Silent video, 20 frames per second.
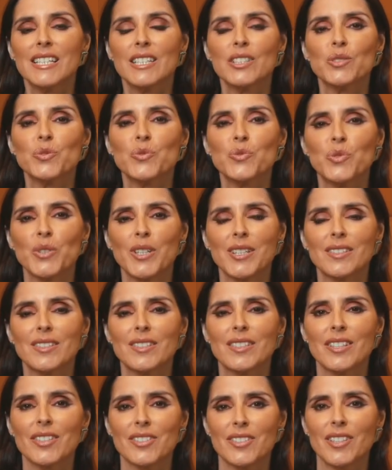que
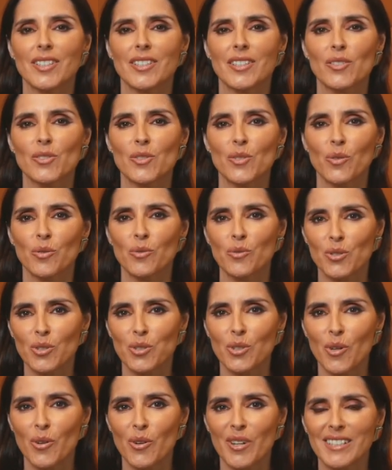defende desde que lançou o
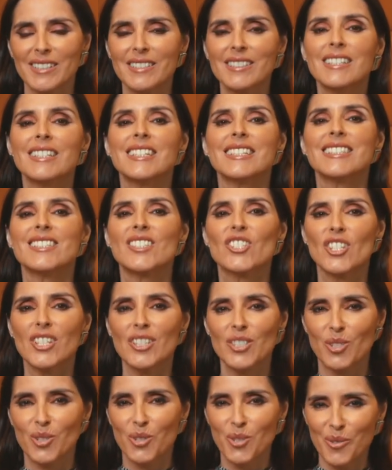slogan
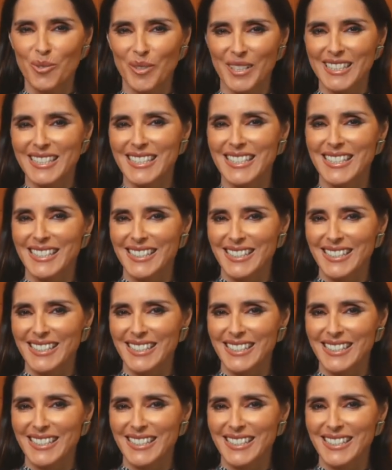Just Do It.